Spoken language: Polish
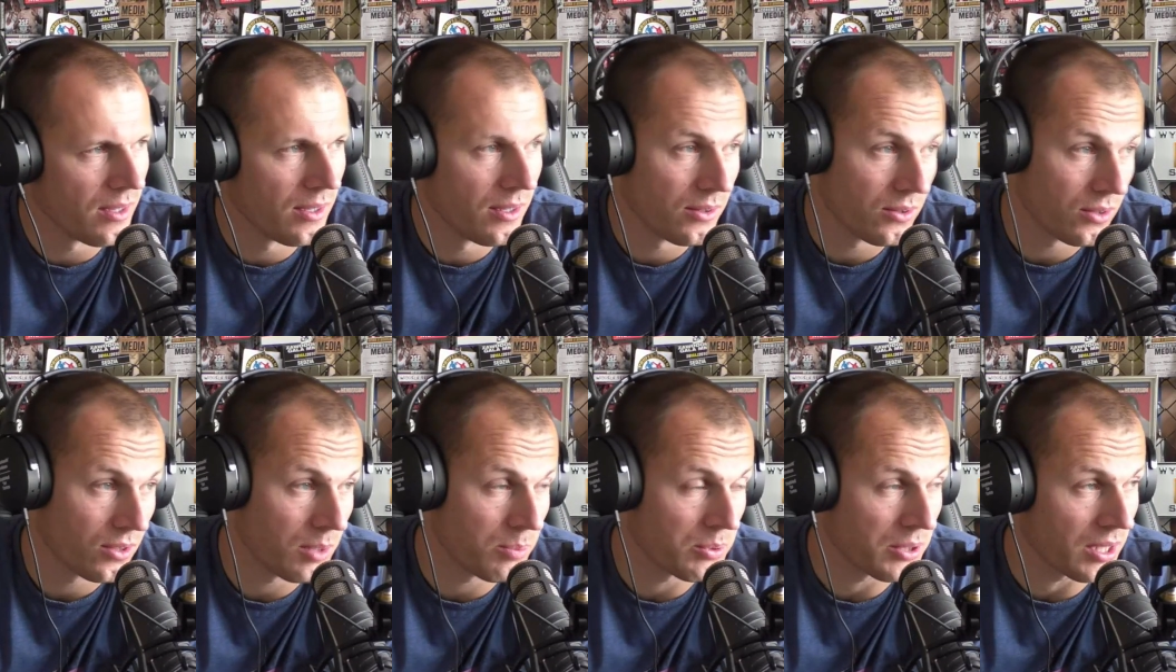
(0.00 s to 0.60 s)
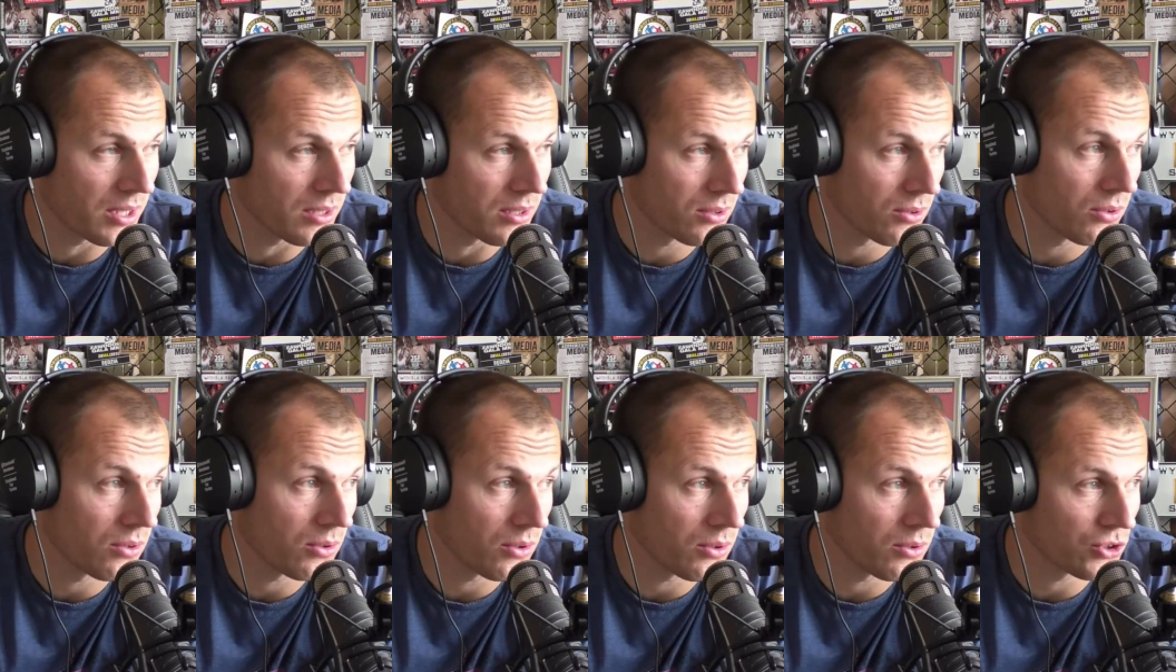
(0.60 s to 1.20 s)
No ale pytanie, no
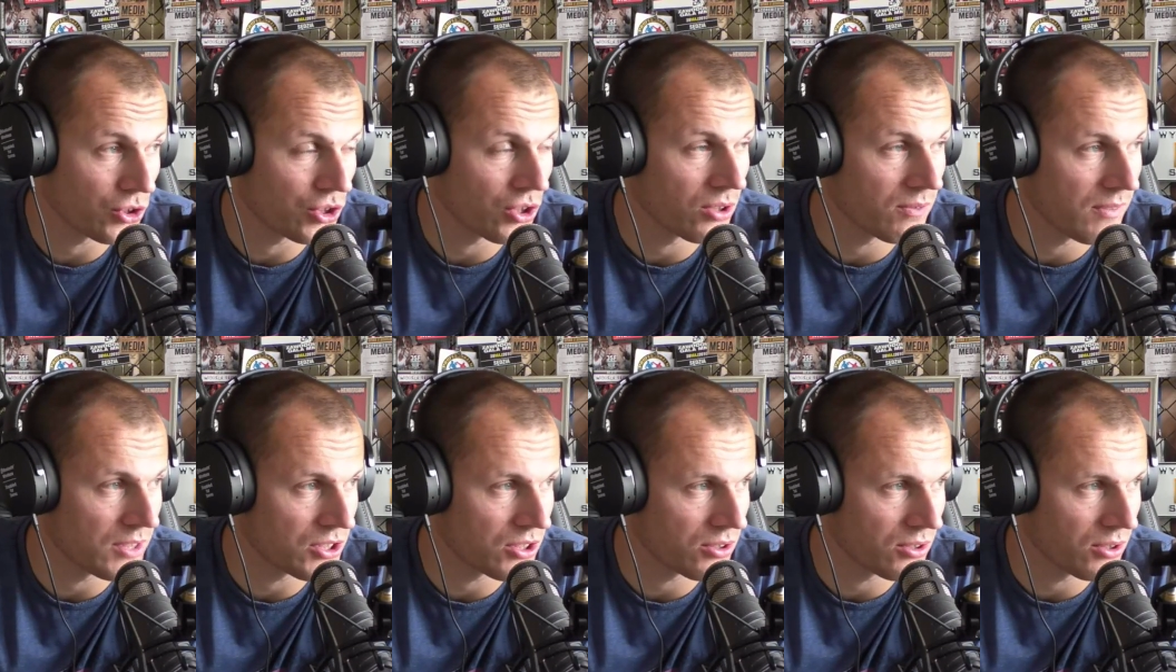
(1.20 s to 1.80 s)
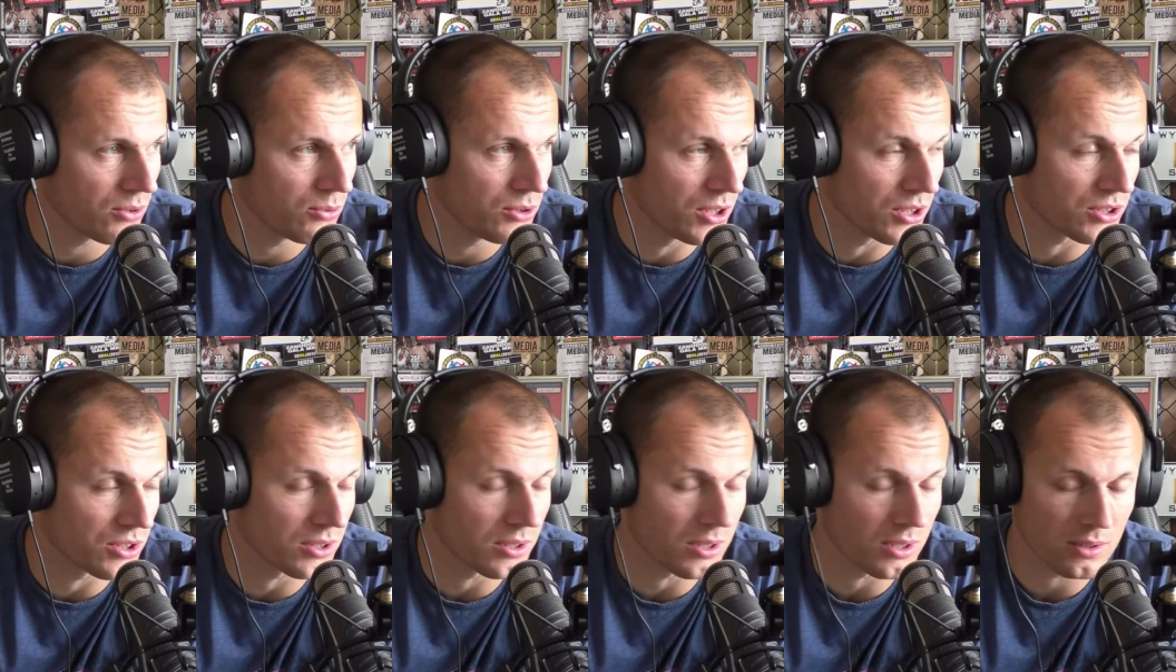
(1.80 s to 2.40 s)
co się odlecze, to nie uciecze,
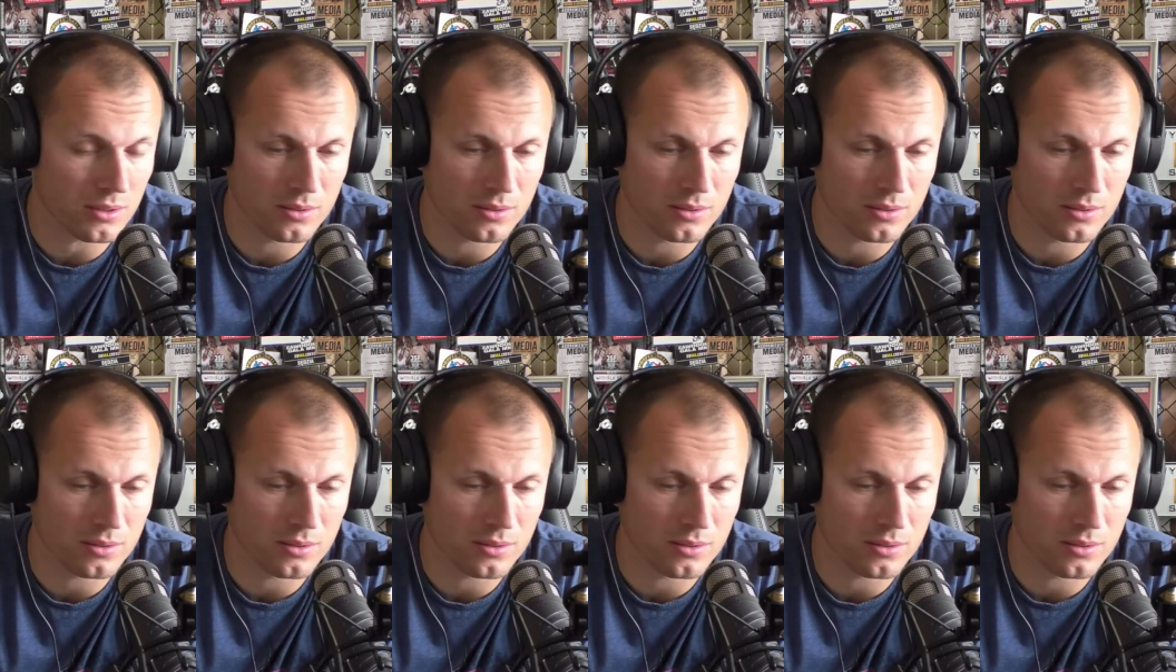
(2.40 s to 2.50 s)
tak?